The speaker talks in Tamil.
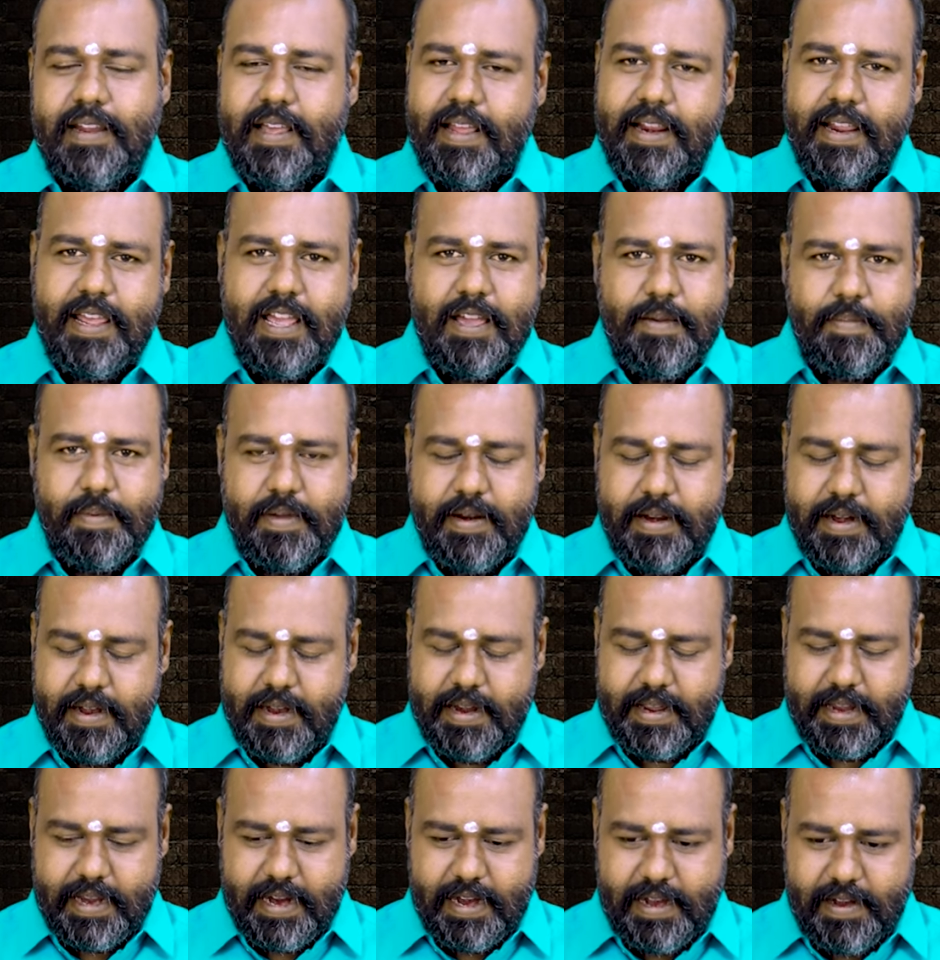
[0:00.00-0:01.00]
நிறைய பேர்
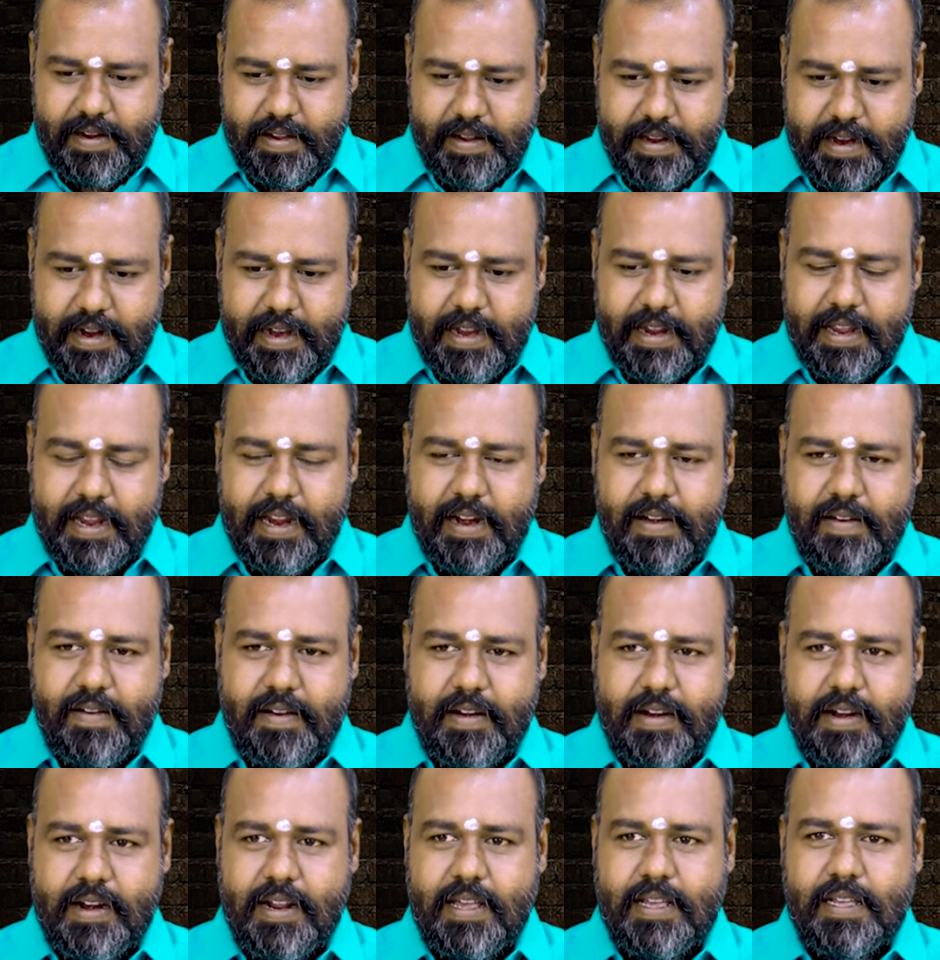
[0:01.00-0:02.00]
என்கிட்ட கேள்வி கேட்ட கேள்வி
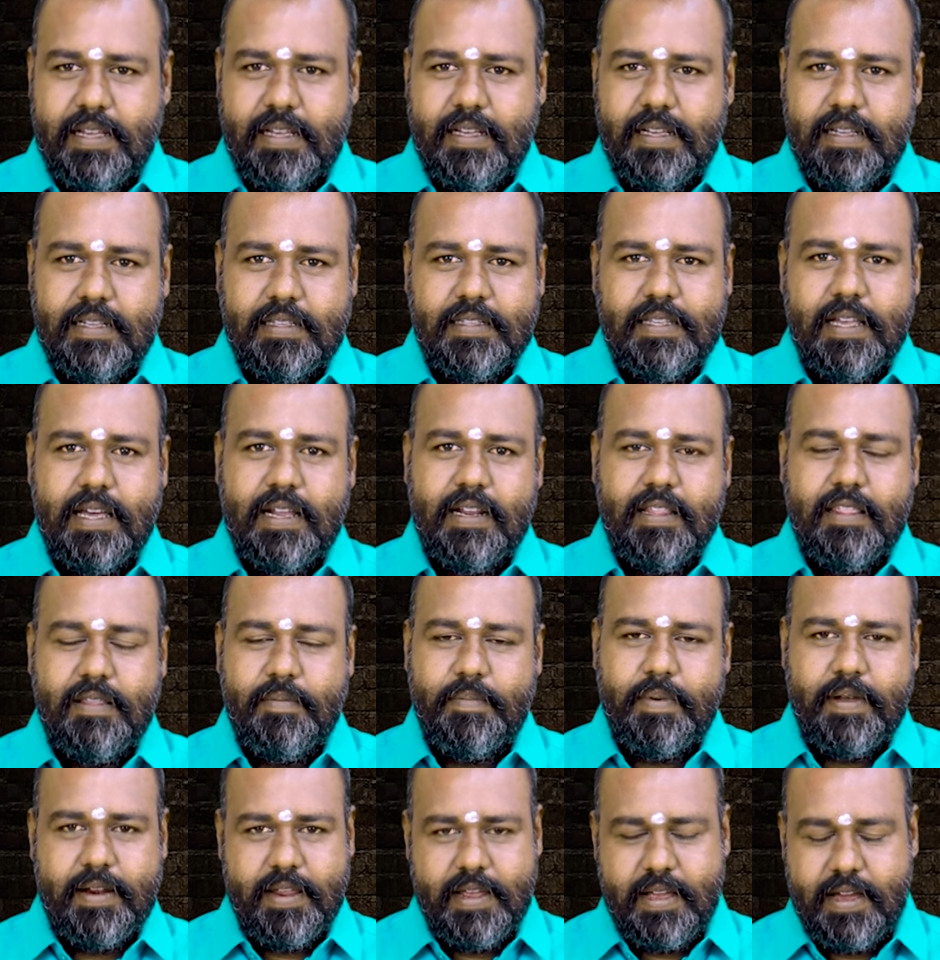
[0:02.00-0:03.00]
என்னென்னா சார் இந்த
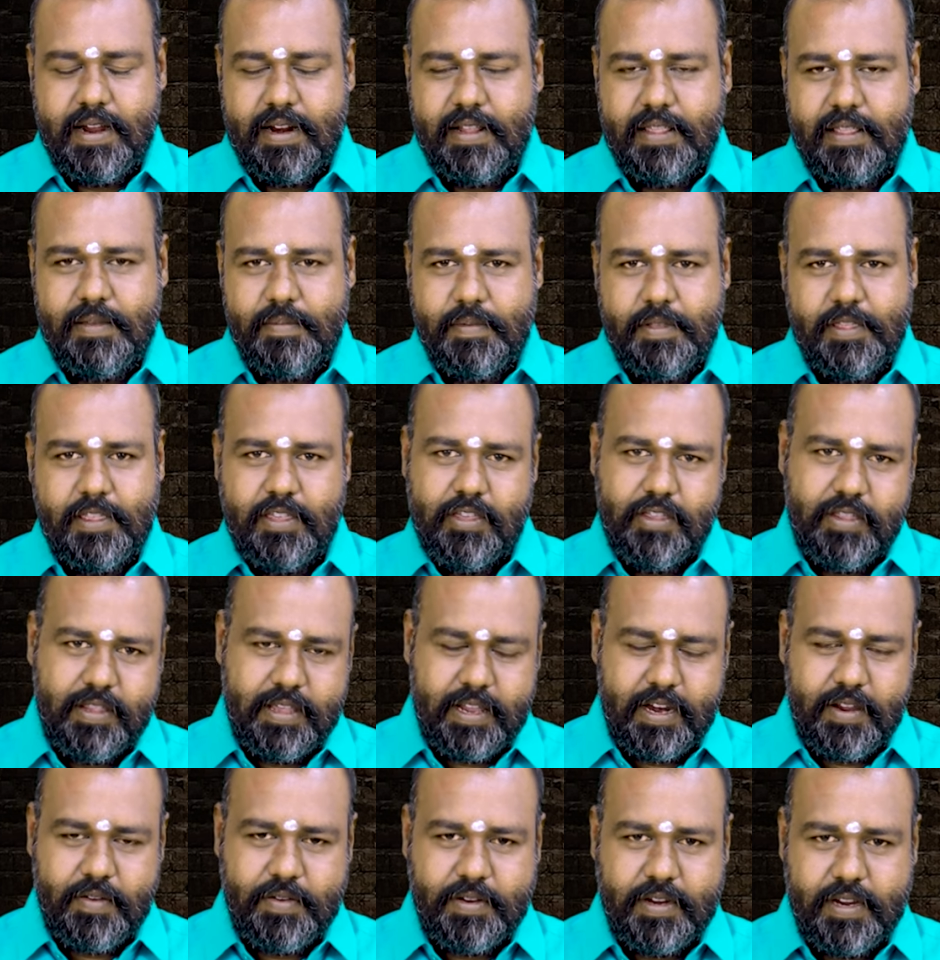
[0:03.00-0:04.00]
பரிகாரத்தை பற்றி
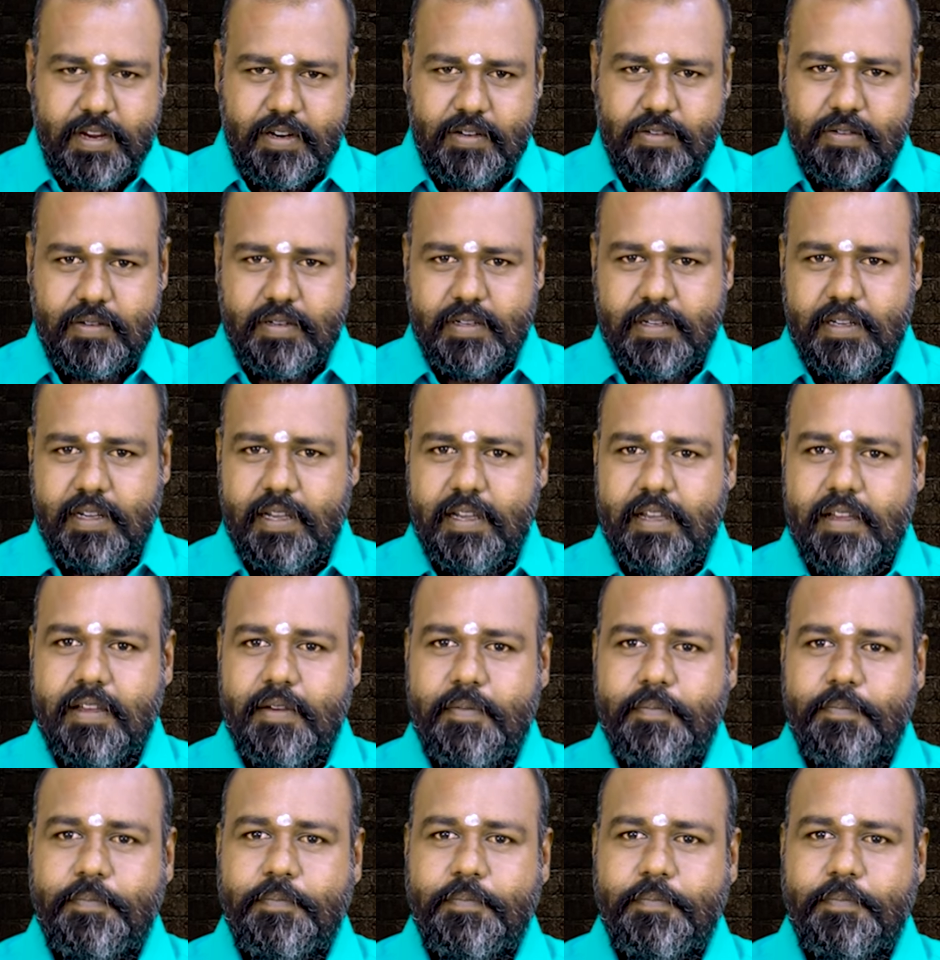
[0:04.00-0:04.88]
நிறைய விஷயங்கள் சொல்லுங்கள்